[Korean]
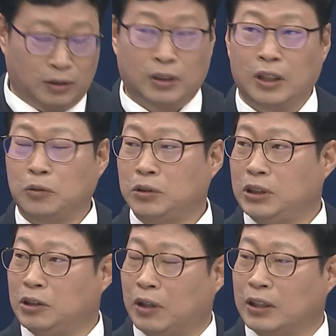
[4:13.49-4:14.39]

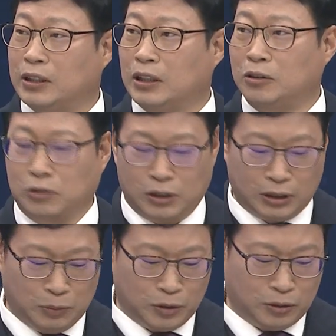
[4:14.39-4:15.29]
대구시 관계자 그리고
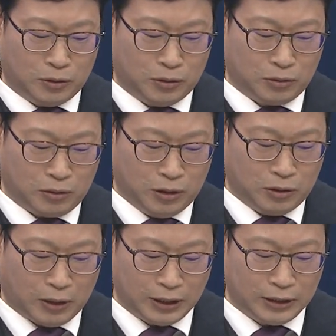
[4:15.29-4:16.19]
경상북도 그
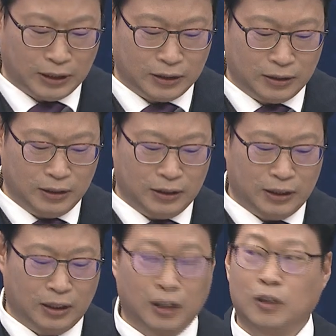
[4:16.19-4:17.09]
관계자들은
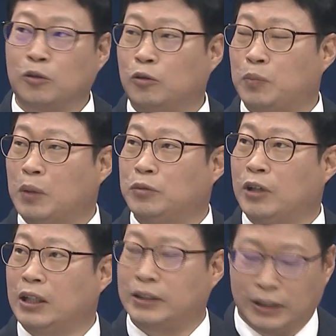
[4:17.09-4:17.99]
이제
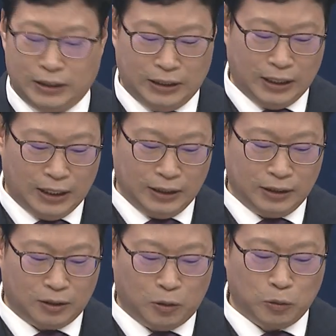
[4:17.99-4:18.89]
국방부가
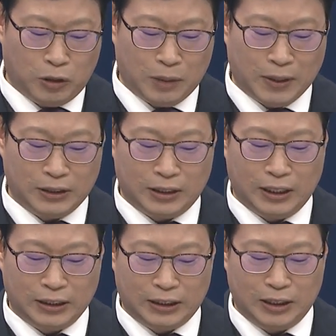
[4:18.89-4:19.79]
제시한 공론화 방식의
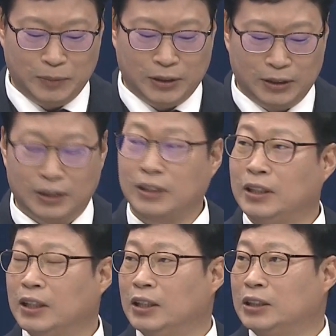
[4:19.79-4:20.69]
핵심은
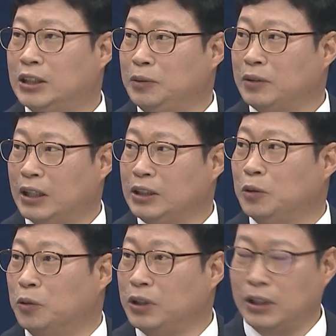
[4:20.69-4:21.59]
지금까지
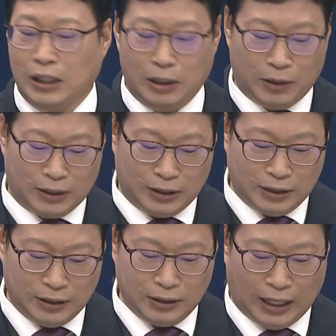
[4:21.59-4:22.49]
논의를
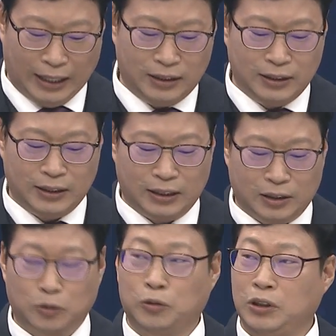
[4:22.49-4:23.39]
해왔던 안들에 대해서
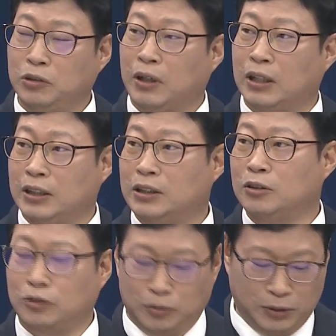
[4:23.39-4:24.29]
군의와
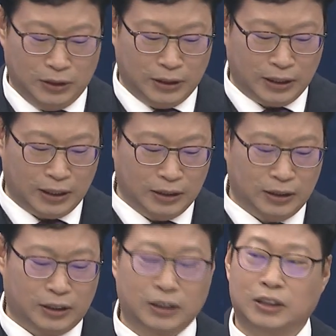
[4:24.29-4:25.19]
의성 주민들에게 이제
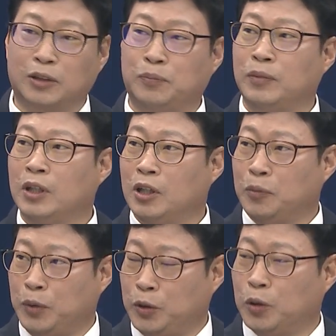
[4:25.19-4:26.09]
직접
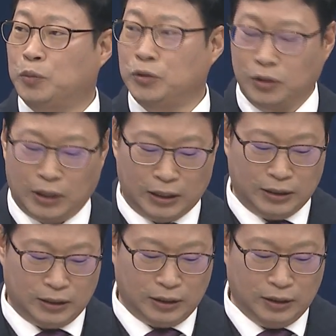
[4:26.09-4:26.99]
비교
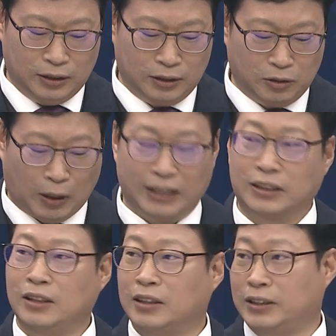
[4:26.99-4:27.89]
분석하는 이런
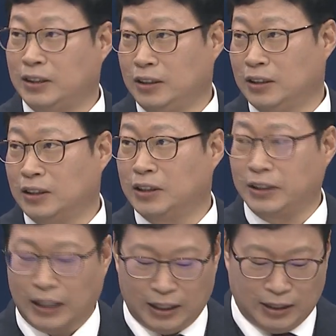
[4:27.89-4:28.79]
과정을 거치는
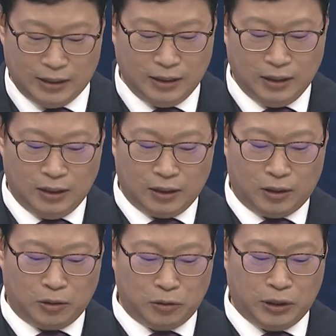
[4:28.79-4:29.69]
것이다.
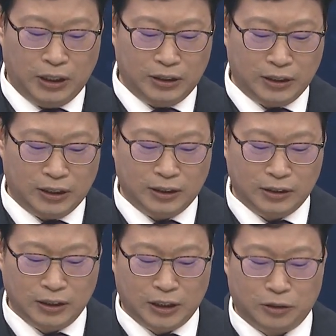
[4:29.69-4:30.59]
그리고 최적의
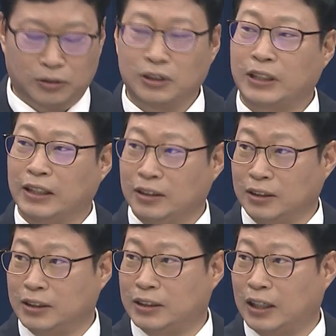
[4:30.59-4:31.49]
선정 기준을 찾는
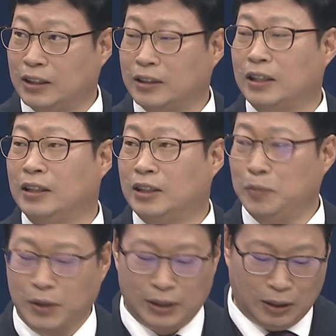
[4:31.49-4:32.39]
것이다 이렇게
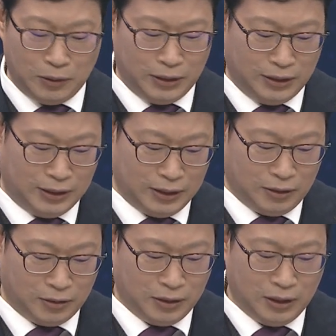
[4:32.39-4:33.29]
설명을 하고
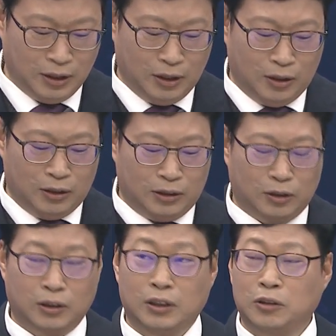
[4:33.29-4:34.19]
있는데요. 네.
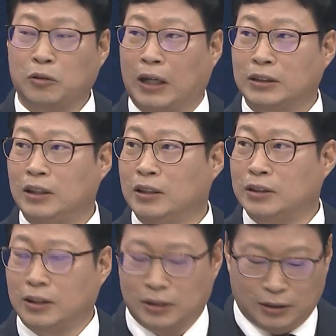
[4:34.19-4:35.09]
이런 과정을
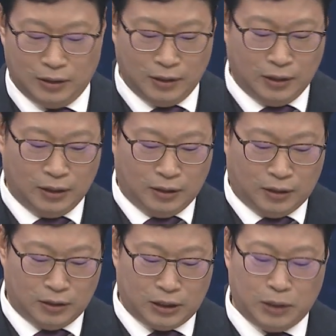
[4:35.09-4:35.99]
거쳐서
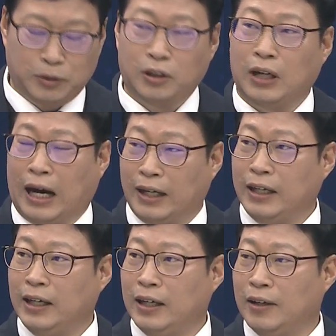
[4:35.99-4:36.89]
11월 어,
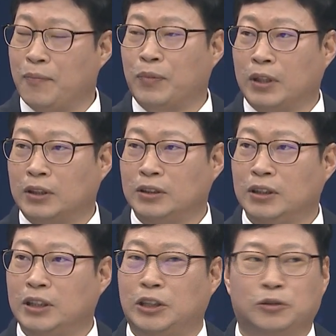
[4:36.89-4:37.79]
안에
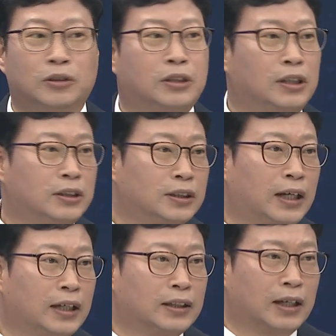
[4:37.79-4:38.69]
선정 기준을 결정을
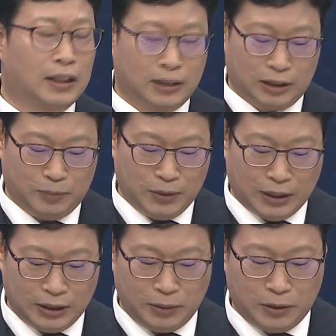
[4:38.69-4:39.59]
하겠다라는 것입니다.
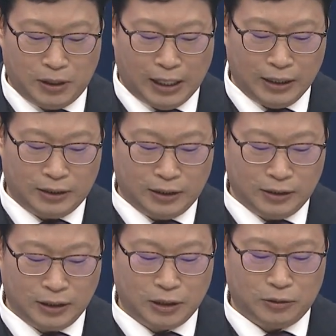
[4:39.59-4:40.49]
11월 안에
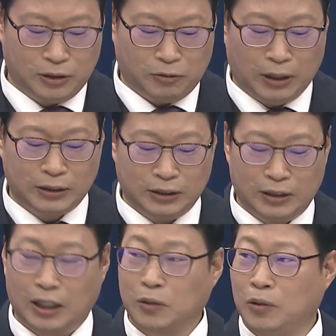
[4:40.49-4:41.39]
선정 기준을
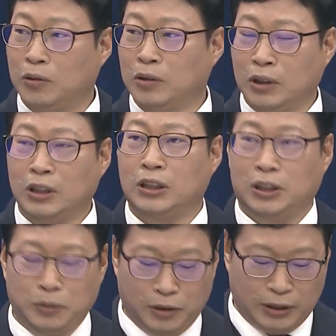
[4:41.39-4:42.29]
확정을 하고
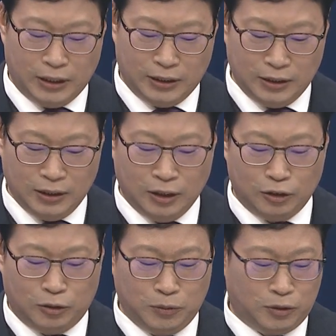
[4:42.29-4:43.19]
12월에는
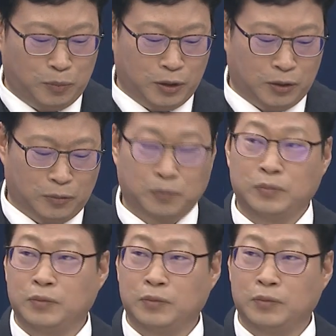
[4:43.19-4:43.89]
주민투표